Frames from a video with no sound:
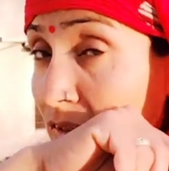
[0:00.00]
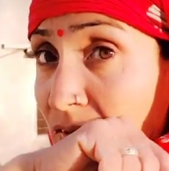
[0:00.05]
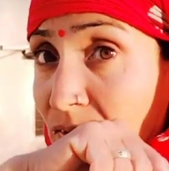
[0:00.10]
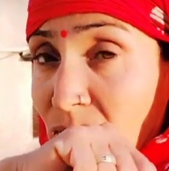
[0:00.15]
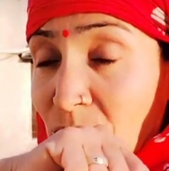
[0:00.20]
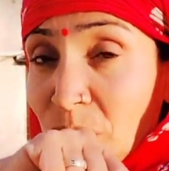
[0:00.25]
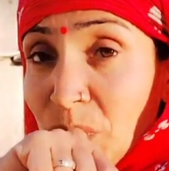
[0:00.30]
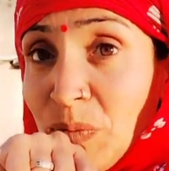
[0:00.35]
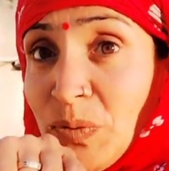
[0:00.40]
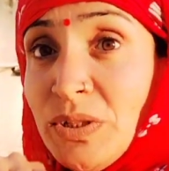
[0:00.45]

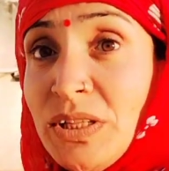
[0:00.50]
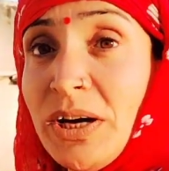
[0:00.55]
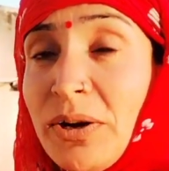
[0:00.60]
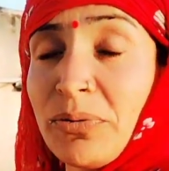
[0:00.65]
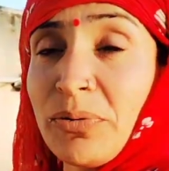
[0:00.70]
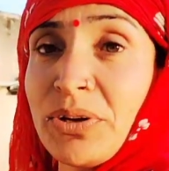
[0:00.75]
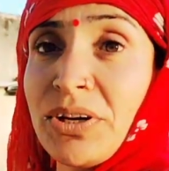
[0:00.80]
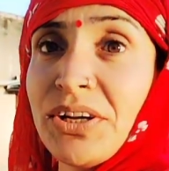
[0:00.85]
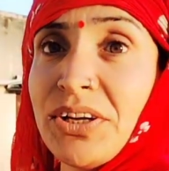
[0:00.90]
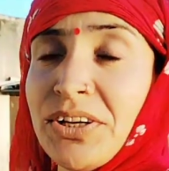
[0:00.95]
दुविधा हो
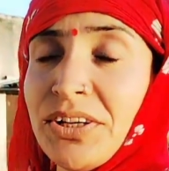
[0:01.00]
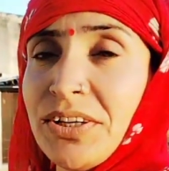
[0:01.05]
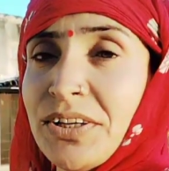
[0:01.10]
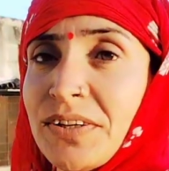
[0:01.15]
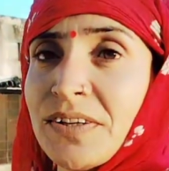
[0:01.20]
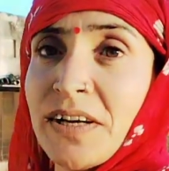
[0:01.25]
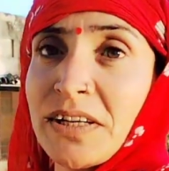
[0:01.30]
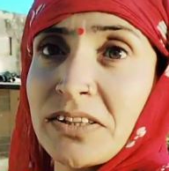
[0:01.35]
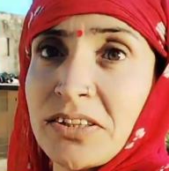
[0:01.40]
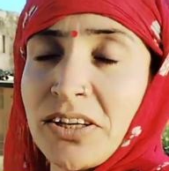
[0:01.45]
रही है
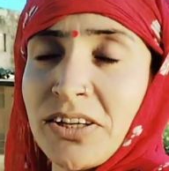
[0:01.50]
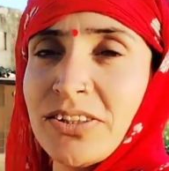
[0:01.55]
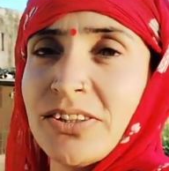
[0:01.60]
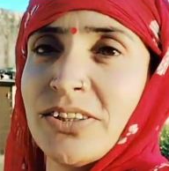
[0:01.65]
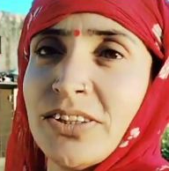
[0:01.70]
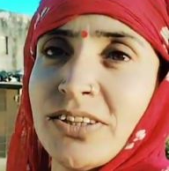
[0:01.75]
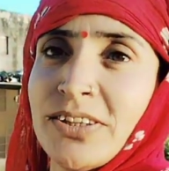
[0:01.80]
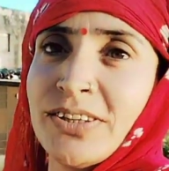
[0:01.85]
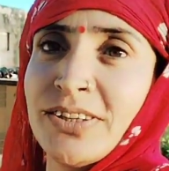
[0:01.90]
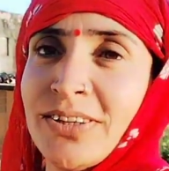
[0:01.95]
अता
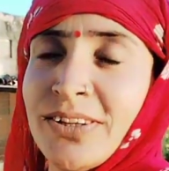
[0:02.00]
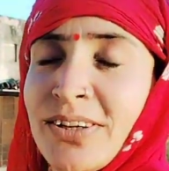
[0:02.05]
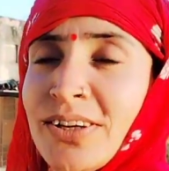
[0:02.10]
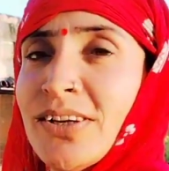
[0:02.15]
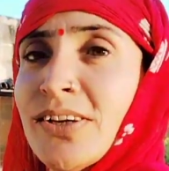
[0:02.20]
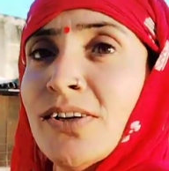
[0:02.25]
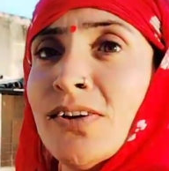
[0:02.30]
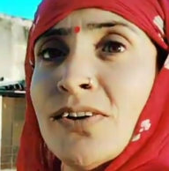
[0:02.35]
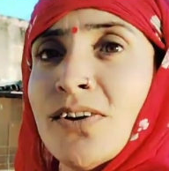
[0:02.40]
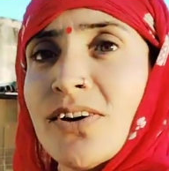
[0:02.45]
दिन
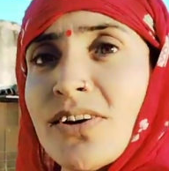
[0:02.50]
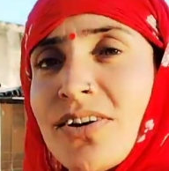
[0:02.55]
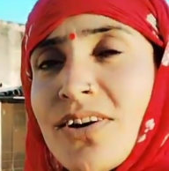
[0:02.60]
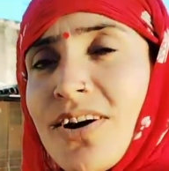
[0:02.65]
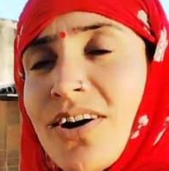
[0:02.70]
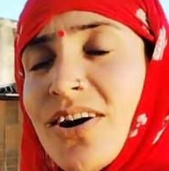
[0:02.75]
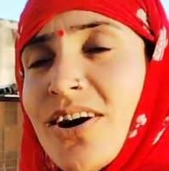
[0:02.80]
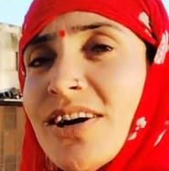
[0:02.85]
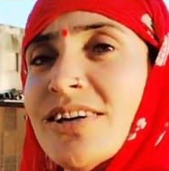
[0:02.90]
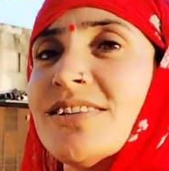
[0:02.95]

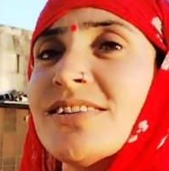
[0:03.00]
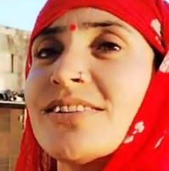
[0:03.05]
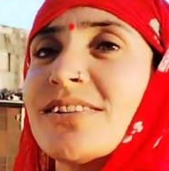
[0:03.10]
आज